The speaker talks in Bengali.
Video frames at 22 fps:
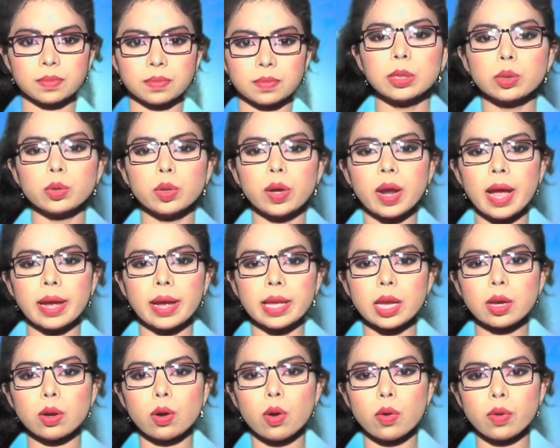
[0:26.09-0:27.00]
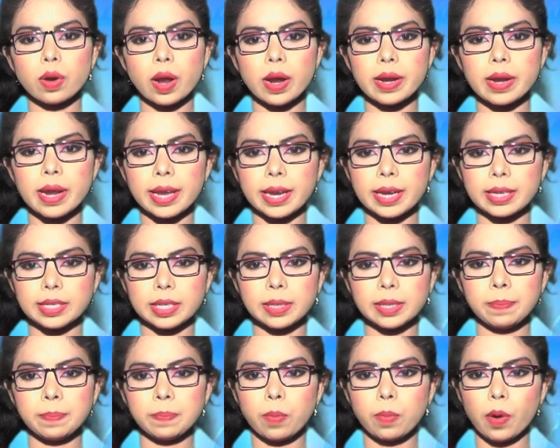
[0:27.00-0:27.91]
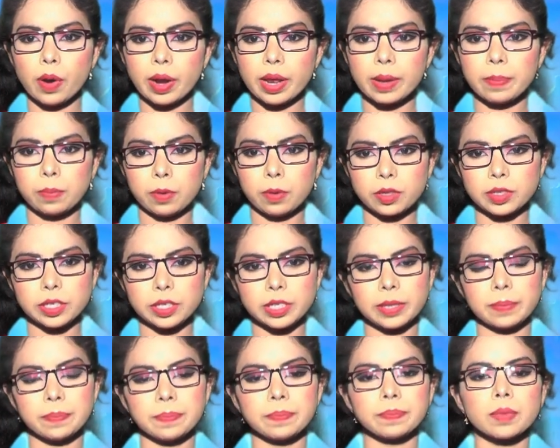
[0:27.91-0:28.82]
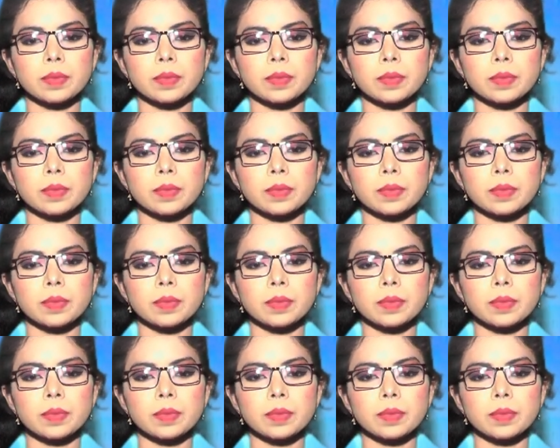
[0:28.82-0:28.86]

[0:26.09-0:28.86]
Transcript: মৃত্যুর আগে করোনা নেগেটিভ পরে পজিটিভ